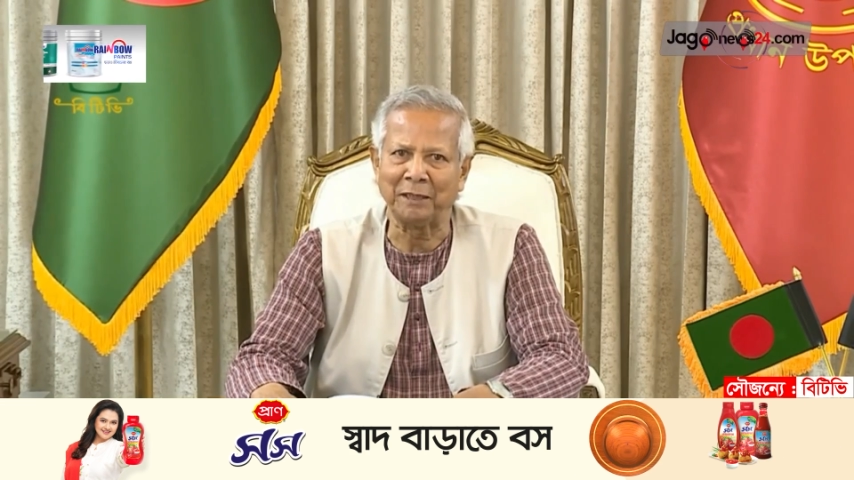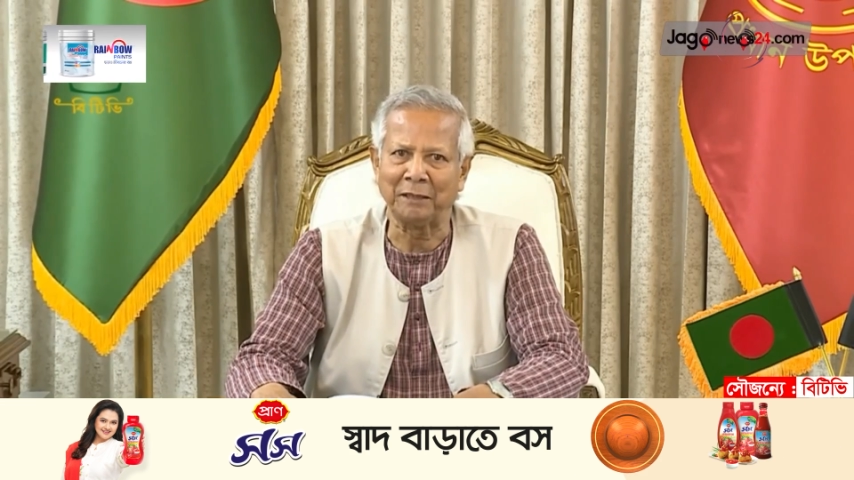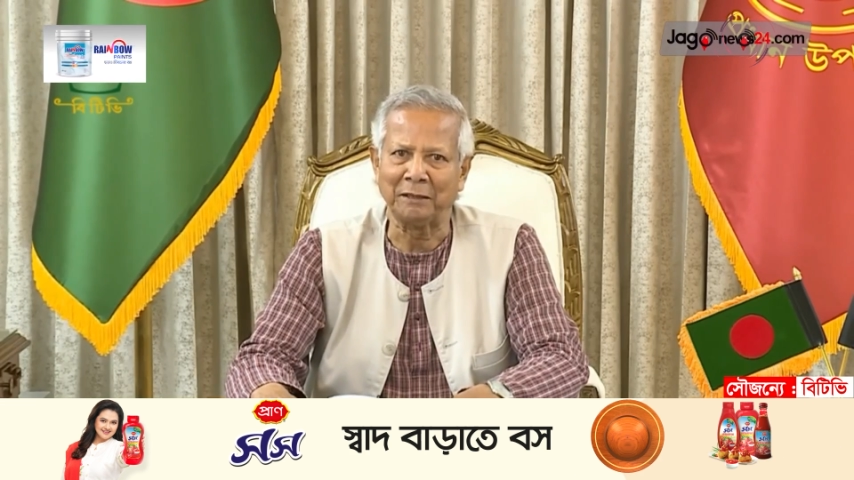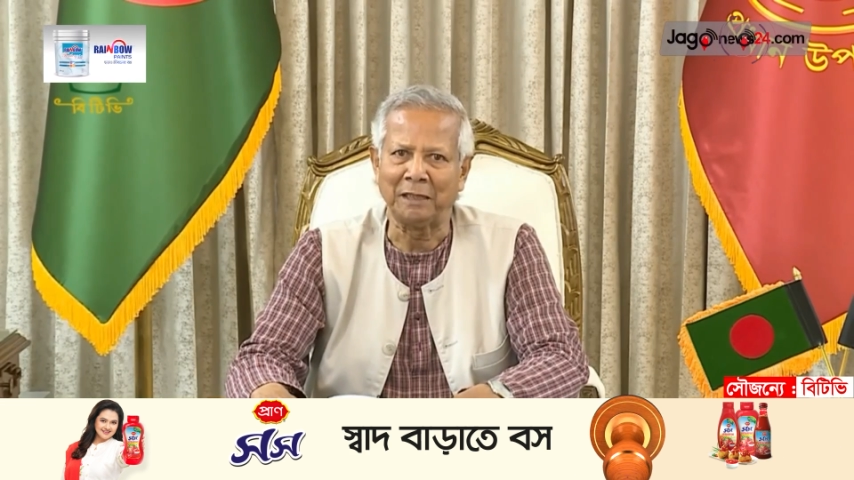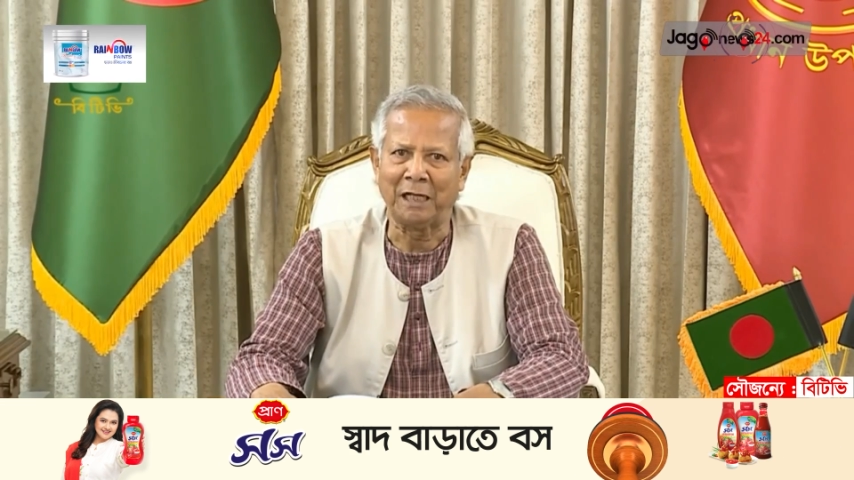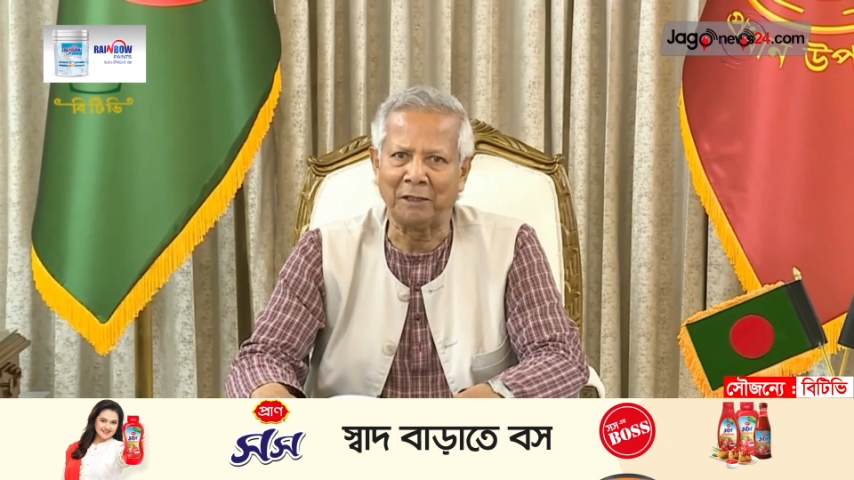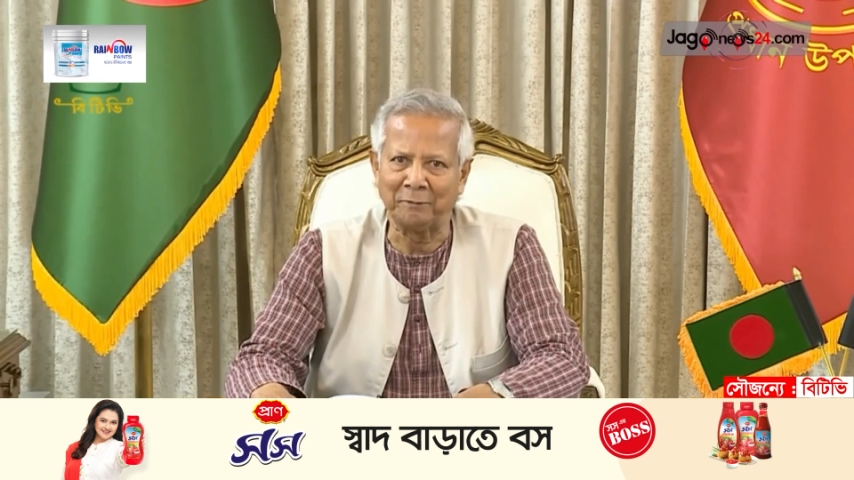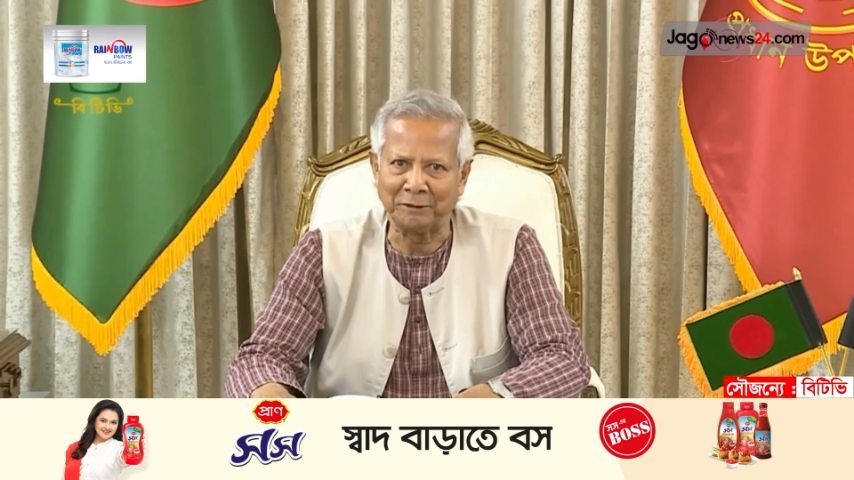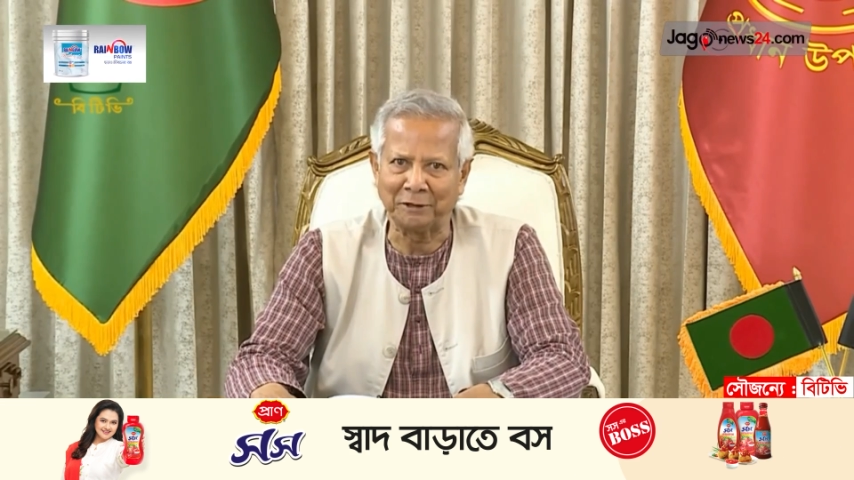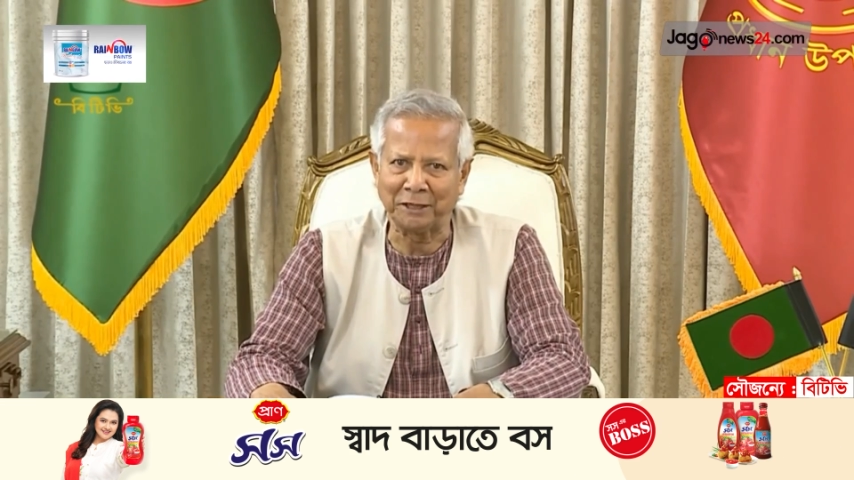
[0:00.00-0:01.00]
আমরা
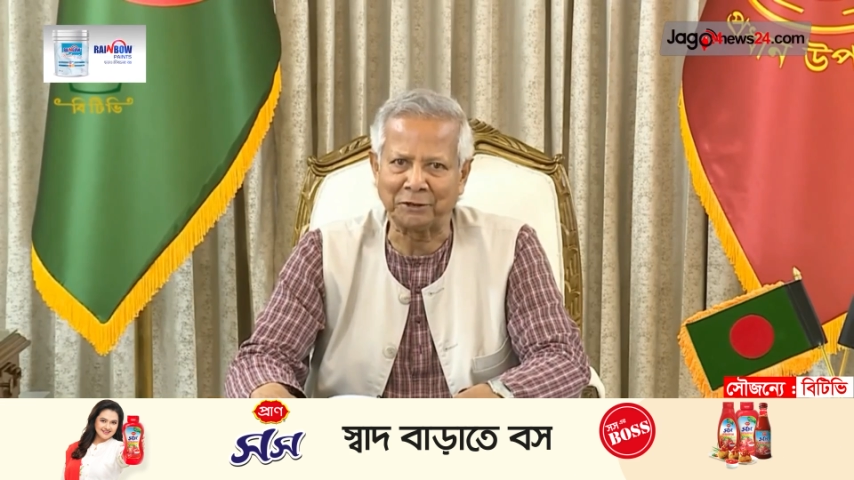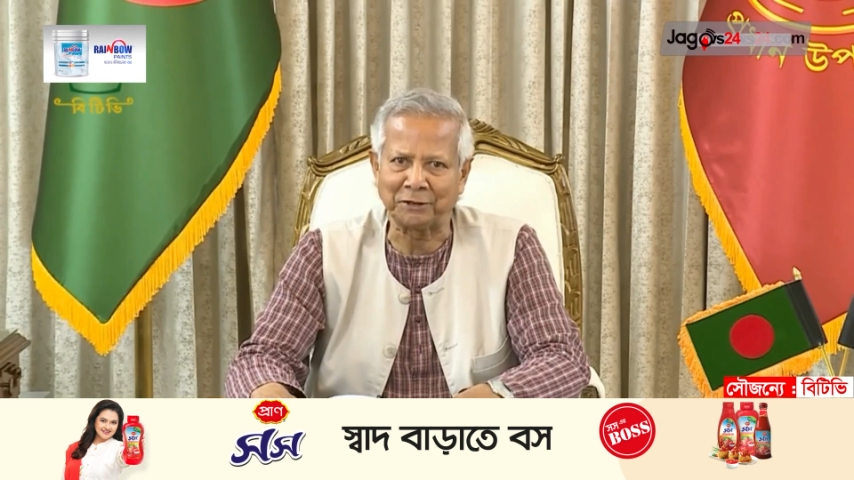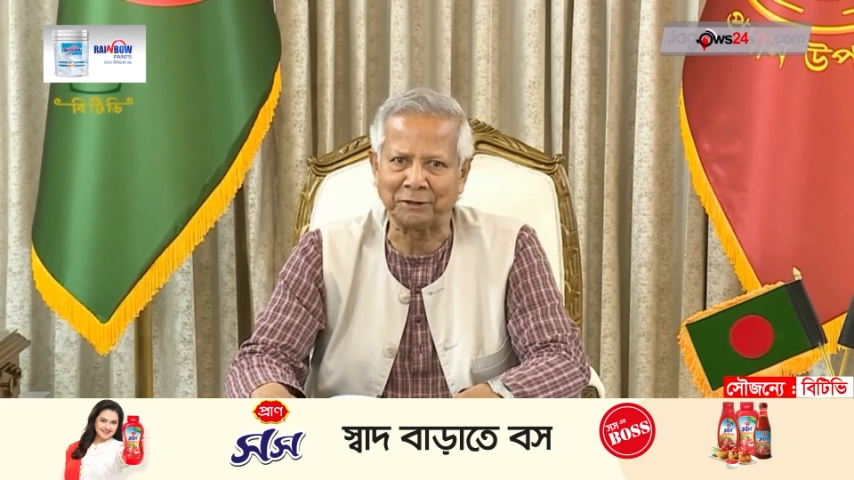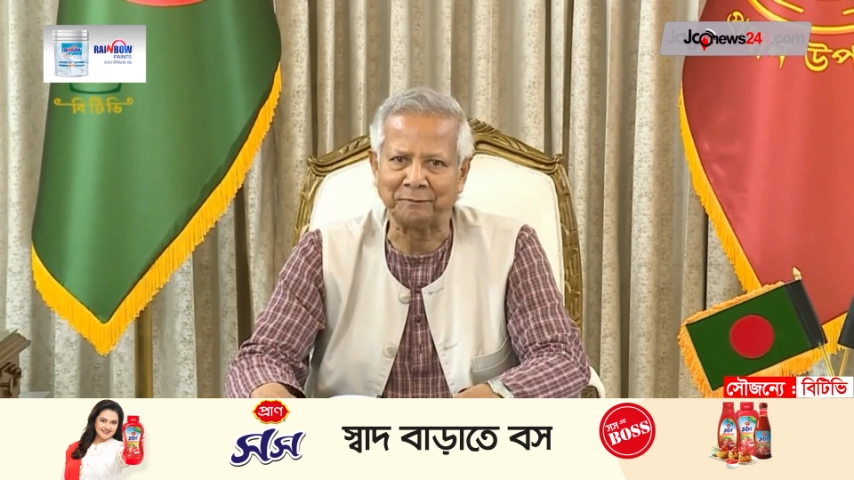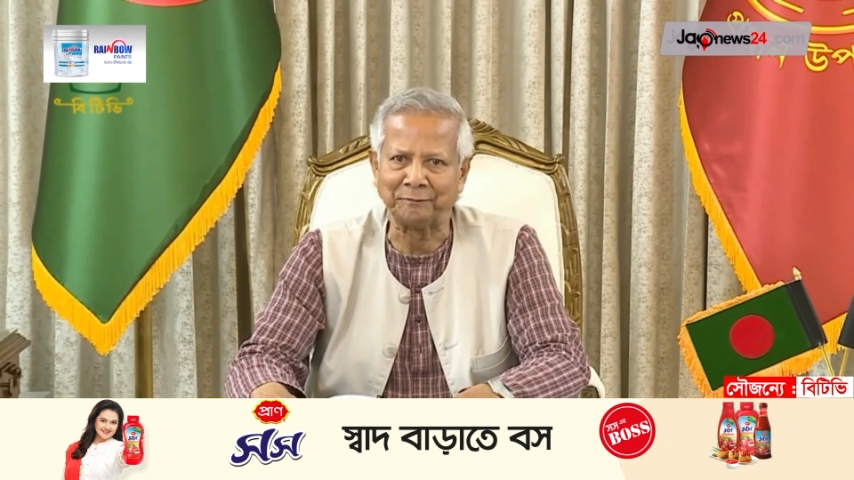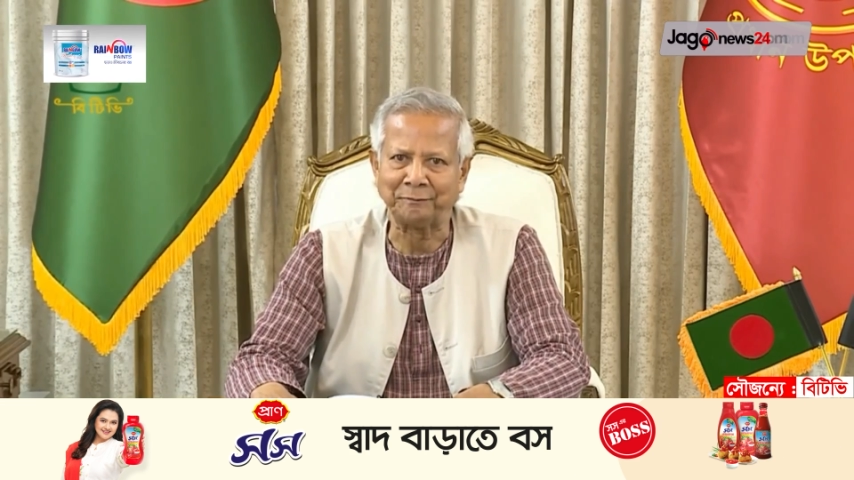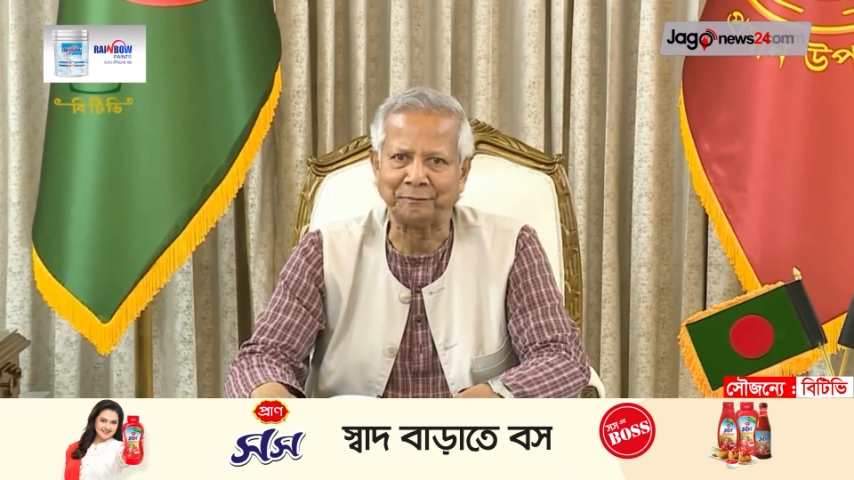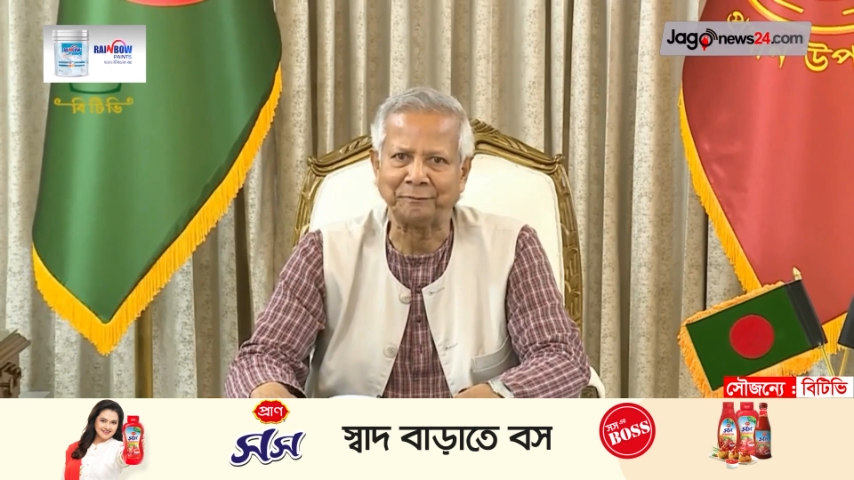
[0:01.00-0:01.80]
আহ্বান জানাচ্ছি